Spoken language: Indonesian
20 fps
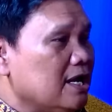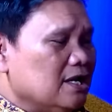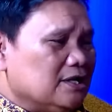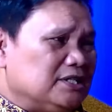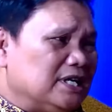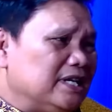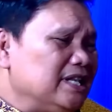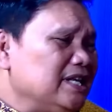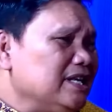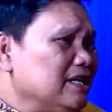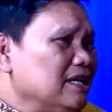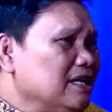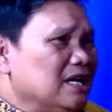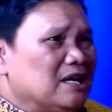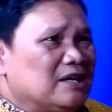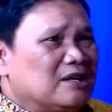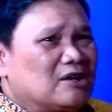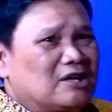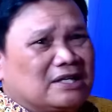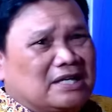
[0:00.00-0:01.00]
Jadi
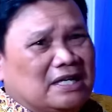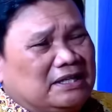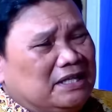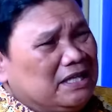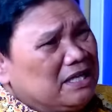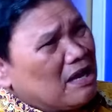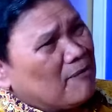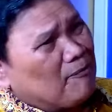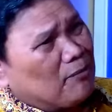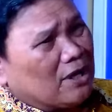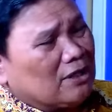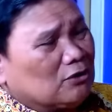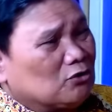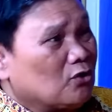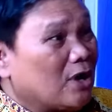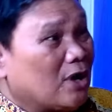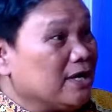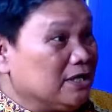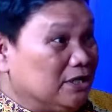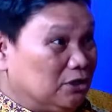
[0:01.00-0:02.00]
ketika
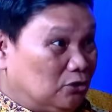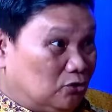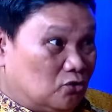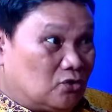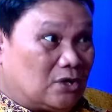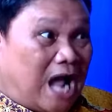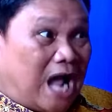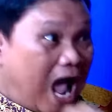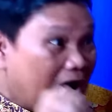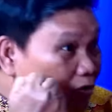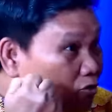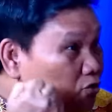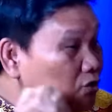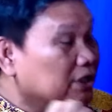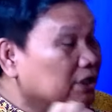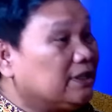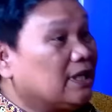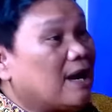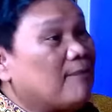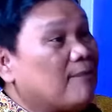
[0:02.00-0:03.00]
peraturan itu kaku
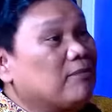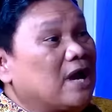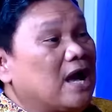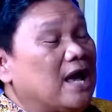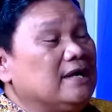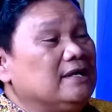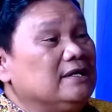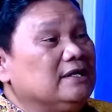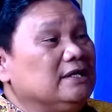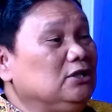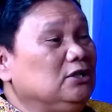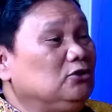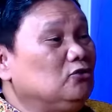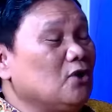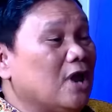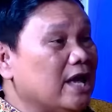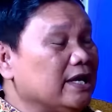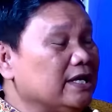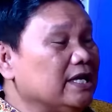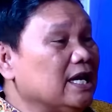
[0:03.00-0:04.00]
diterapkan,
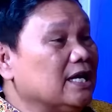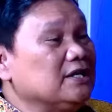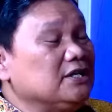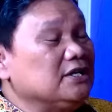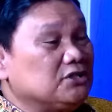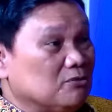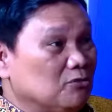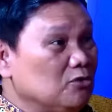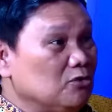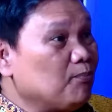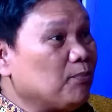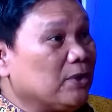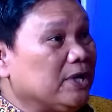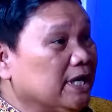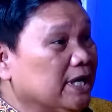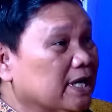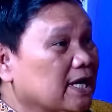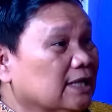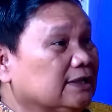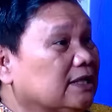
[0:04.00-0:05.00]
itulah yang disebut
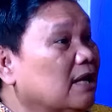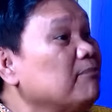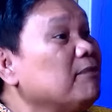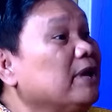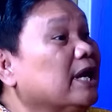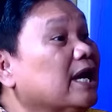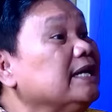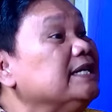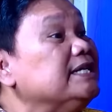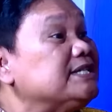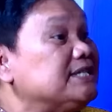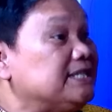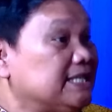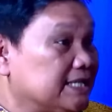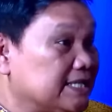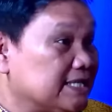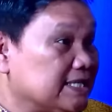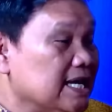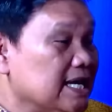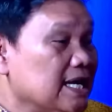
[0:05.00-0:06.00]
pendekatan
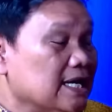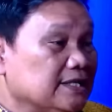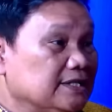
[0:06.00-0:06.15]
mekanistis. Okay.